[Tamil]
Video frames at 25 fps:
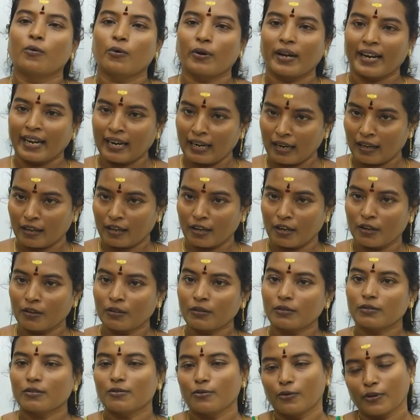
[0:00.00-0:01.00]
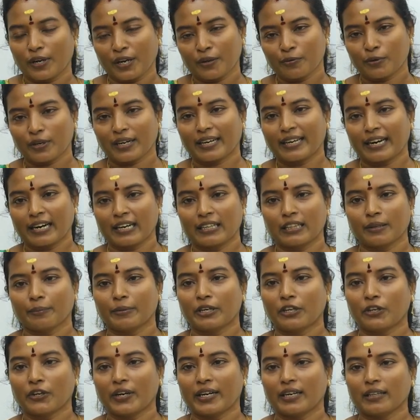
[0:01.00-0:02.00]
ஒரே லக்னம் ஒரே ஒரு கிரகத்தை
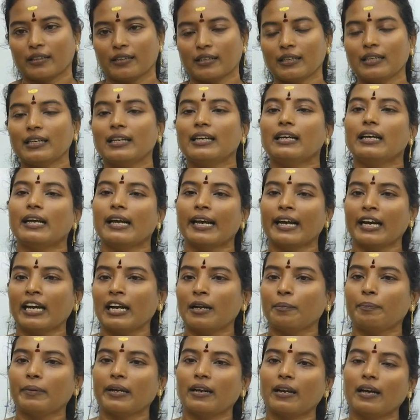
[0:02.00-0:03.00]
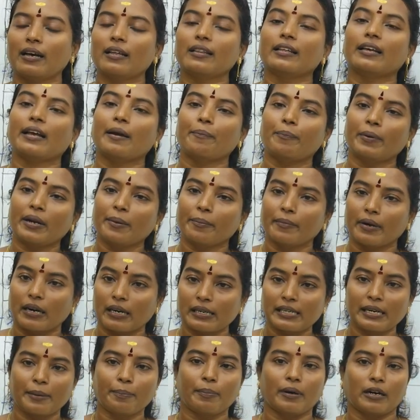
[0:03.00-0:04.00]
மட்டும் எடுத்து ஏஎல்பியில் அது எப்படி
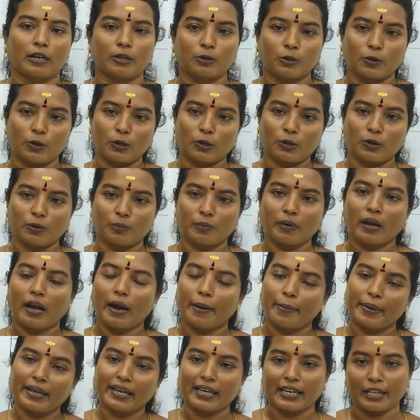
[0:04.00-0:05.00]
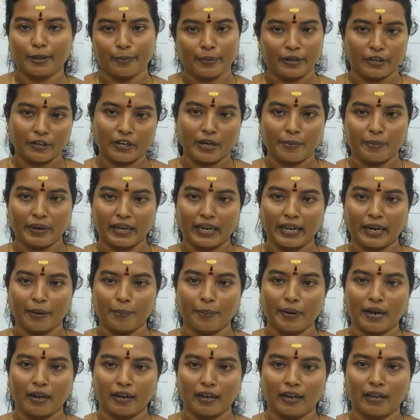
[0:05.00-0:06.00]
மாற்றி பலன் கொடுக்கும் அப்படிங்கிறத மட்டும் நம்ம
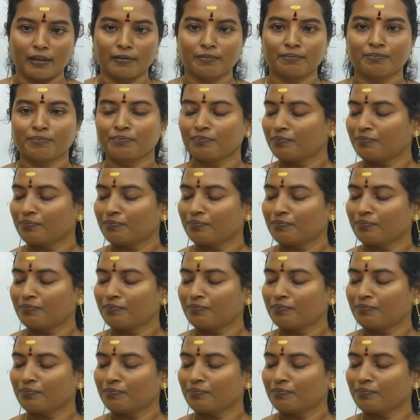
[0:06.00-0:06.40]
இன்றைக்கி பார்க்கலாம்